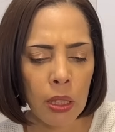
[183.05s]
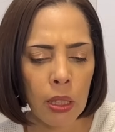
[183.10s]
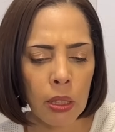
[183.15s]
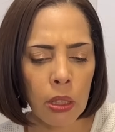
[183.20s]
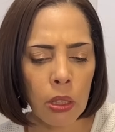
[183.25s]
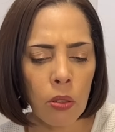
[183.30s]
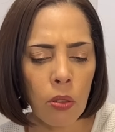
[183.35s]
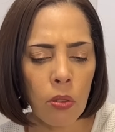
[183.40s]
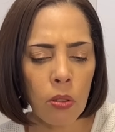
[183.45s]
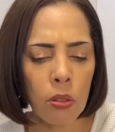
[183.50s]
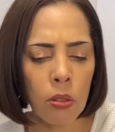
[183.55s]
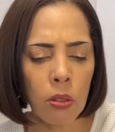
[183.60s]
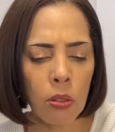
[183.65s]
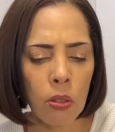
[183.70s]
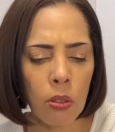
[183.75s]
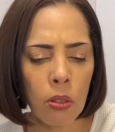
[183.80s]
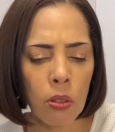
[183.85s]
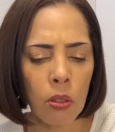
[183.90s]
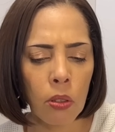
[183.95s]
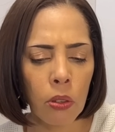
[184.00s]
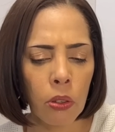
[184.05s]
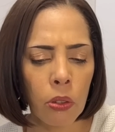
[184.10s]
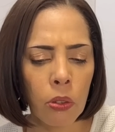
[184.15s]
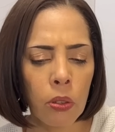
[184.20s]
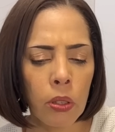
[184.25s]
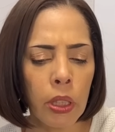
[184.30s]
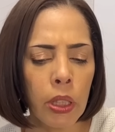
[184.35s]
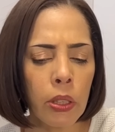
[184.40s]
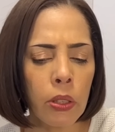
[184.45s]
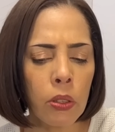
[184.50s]
日本の
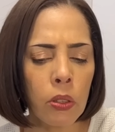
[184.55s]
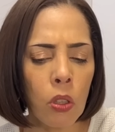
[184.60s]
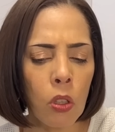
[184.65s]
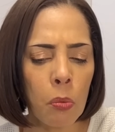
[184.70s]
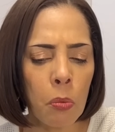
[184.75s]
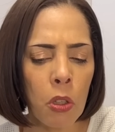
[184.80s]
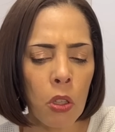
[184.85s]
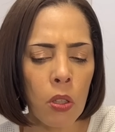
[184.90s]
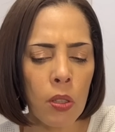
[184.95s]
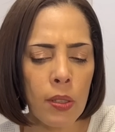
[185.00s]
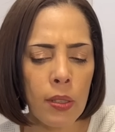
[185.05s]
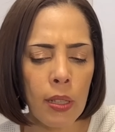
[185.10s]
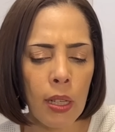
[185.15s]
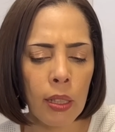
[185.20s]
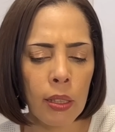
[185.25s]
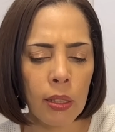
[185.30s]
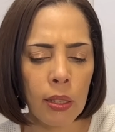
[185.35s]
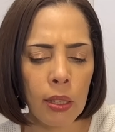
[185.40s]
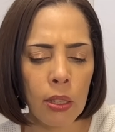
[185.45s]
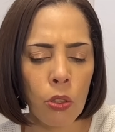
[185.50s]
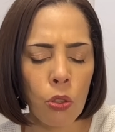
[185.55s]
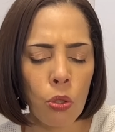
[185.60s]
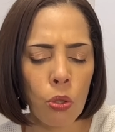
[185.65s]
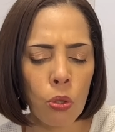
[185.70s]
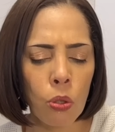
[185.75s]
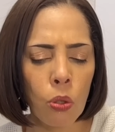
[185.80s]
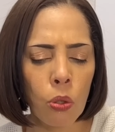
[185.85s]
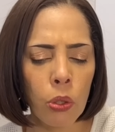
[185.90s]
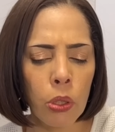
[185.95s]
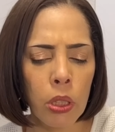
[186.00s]
ユニクロも最近中
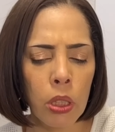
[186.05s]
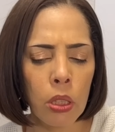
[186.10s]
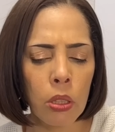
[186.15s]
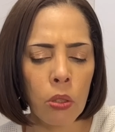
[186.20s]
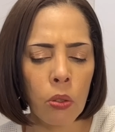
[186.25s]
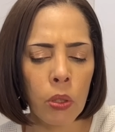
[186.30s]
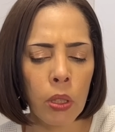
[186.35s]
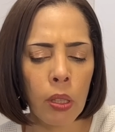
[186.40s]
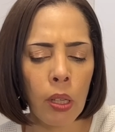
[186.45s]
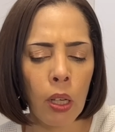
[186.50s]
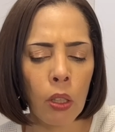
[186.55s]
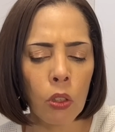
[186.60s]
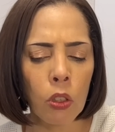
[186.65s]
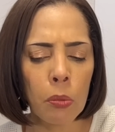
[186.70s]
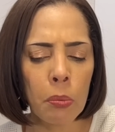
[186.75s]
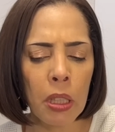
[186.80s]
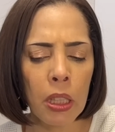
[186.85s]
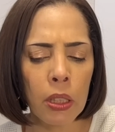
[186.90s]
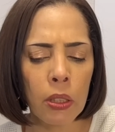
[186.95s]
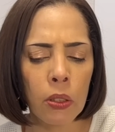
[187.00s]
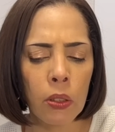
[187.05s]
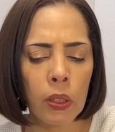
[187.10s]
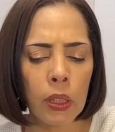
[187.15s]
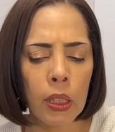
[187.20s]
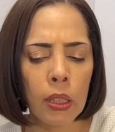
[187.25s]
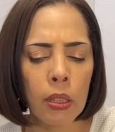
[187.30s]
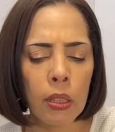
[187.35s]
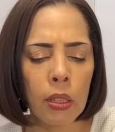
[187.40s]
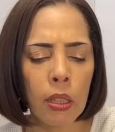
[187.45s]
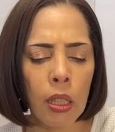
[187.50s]
国市場ではうまく
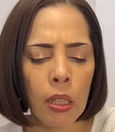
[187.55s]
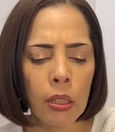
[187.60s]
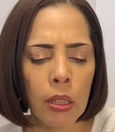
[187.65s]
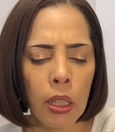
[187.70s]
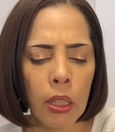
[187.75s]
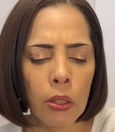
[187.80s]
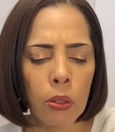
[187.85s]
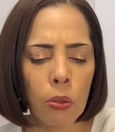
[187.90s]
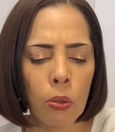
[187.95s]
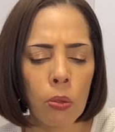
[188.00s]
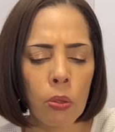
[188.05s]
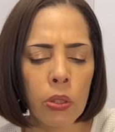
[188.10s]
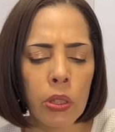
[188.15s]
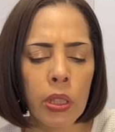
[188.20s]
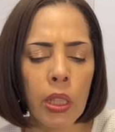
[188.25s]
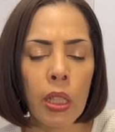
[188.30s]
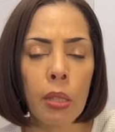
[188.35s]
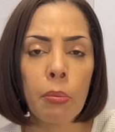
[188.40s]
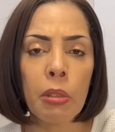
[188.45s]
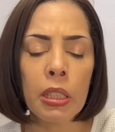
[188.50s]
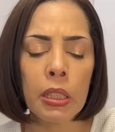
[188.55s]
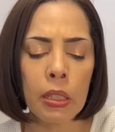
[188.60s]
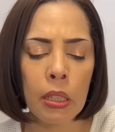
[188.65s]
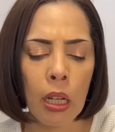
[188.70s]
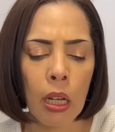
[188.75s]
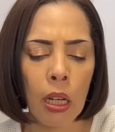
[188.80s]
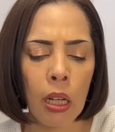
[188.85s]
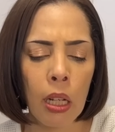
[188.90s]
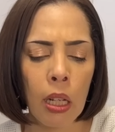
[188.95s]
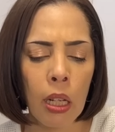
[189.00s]
いっていないと報じられまし
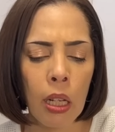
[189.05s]
た。